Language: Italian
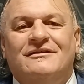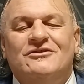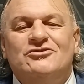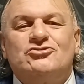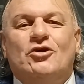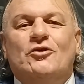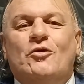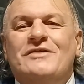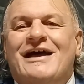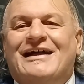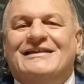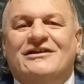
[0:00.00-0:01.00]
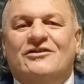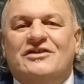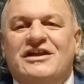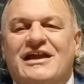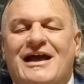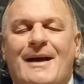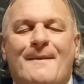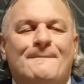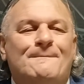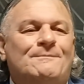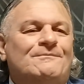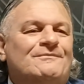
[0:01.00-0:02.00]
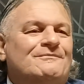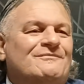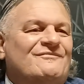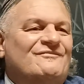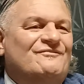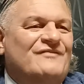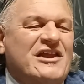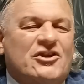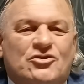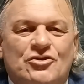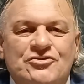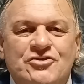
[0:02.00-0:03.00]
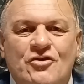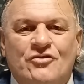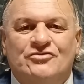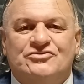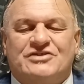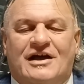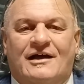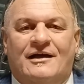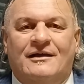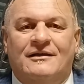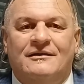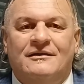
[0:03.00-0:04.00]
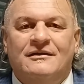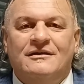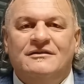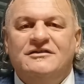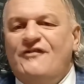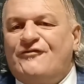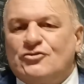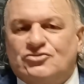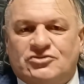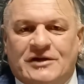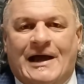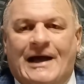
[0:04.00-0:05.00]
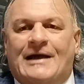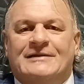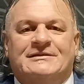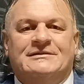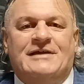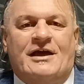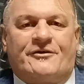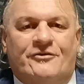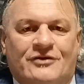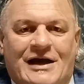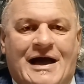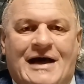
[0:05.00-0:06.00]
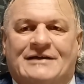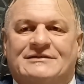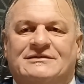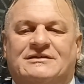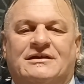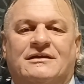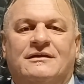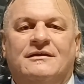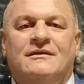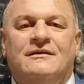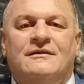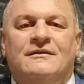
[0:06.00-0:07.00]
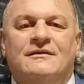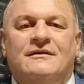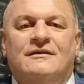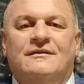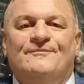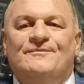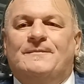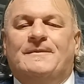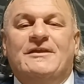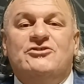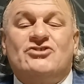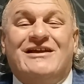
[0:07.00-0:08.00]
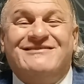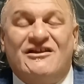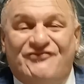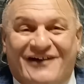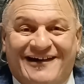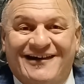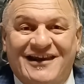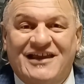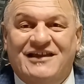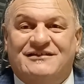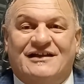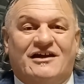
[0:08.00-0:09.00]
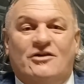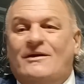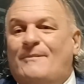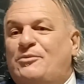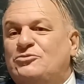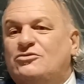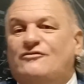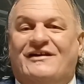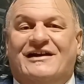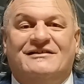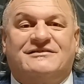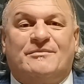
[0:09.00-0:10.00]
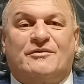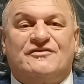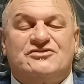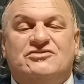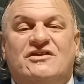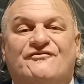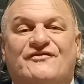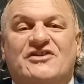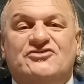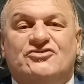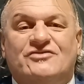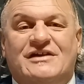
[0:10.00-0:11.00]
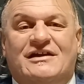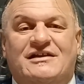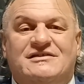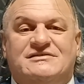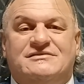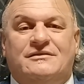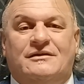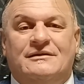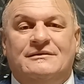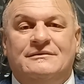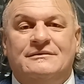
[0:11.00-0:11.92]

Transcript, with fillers: Sono una categoria vergognosa di frustrati, di arroganti, di gente fallita che non ha potuto fare altre professioni e fa il giornalista.